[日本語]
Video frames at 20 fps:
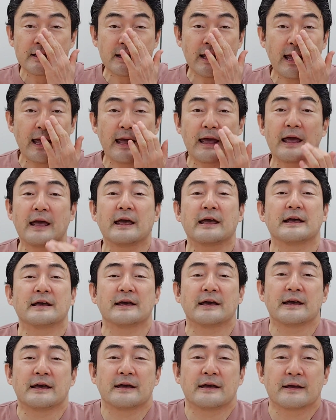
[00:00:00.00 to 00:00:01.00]
で、
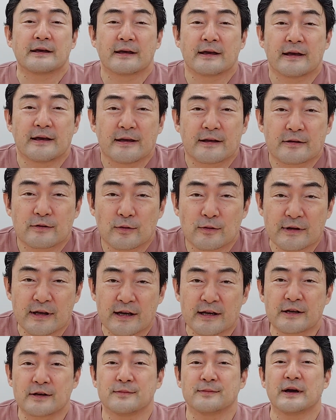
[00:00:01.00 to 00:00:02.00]
えー、取
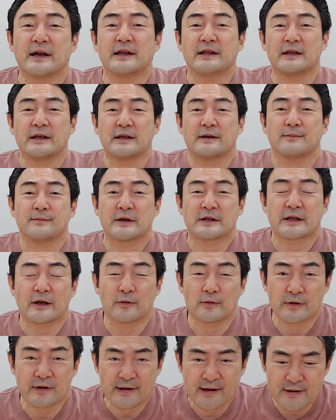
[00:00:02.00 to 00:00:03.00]
り上げる前にま
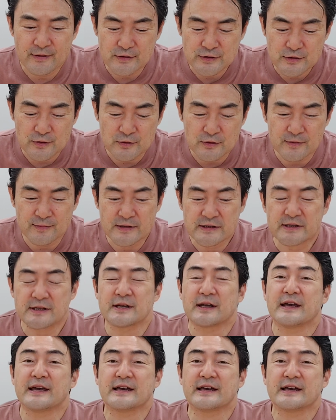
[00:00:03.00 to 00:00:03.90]
たお願いをしておきます、